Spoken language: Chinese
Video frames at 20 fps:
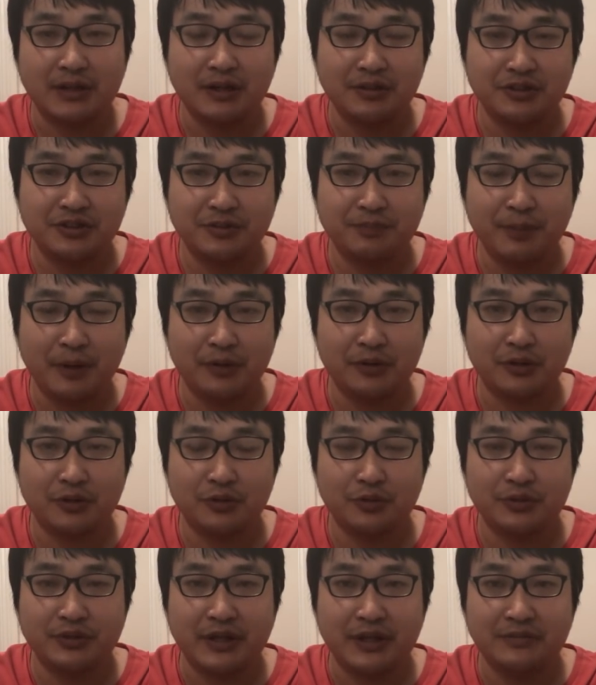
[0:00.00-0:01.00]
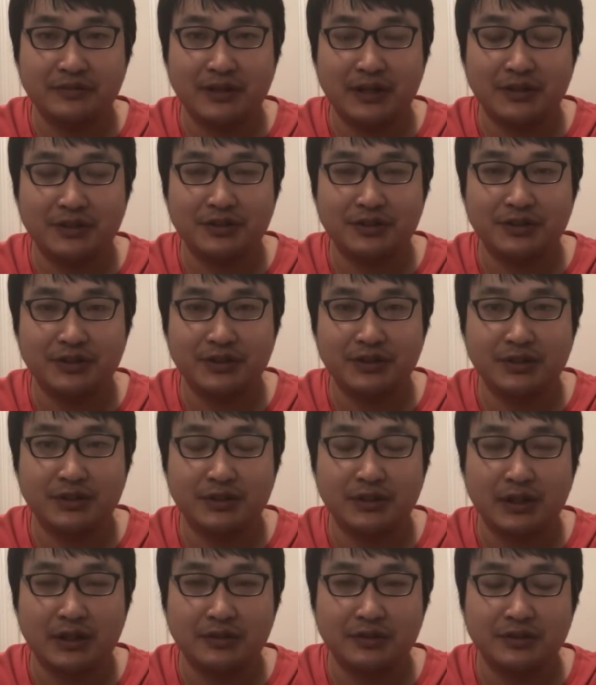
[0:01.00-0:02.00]
当时报道中，杨家是一
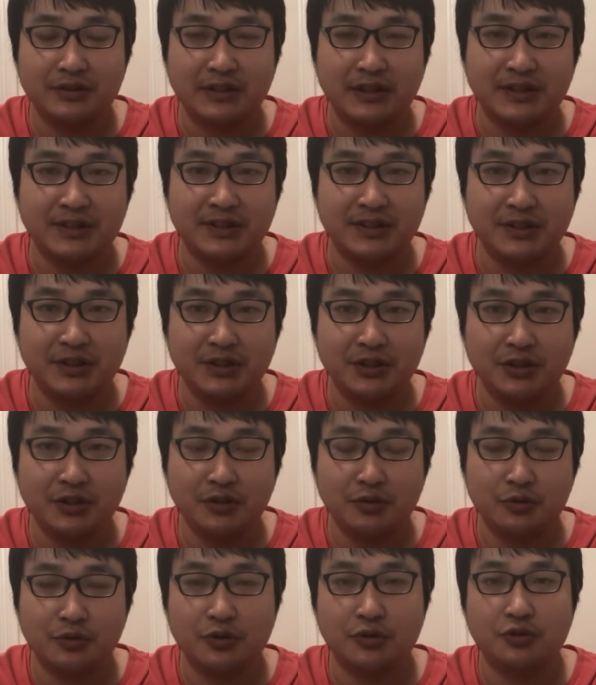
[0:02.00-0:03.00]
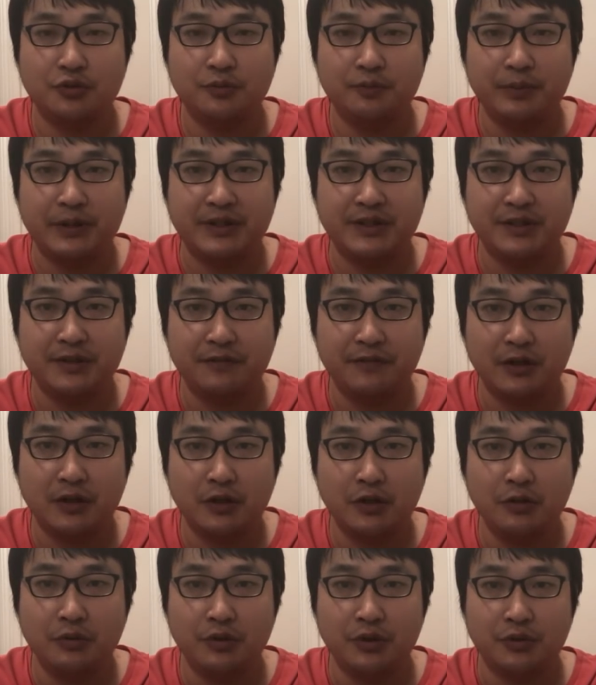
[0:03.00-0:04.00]
个当时在骑车的过程中被警方
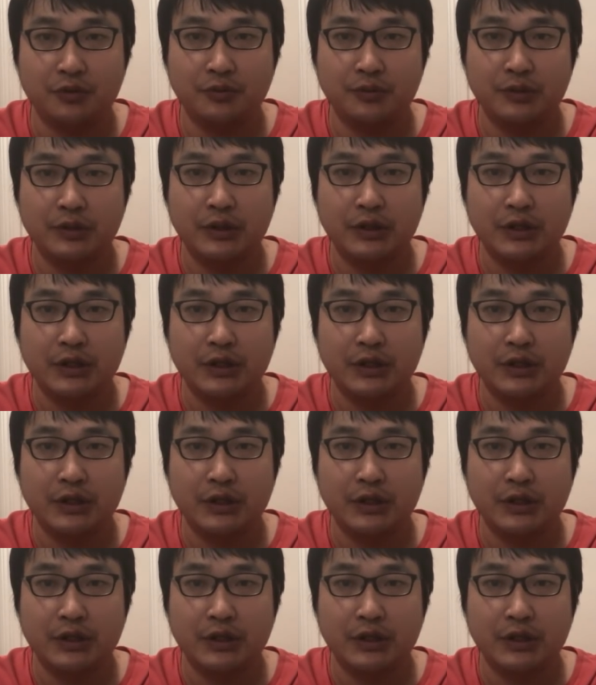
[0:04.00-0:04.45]
扣留，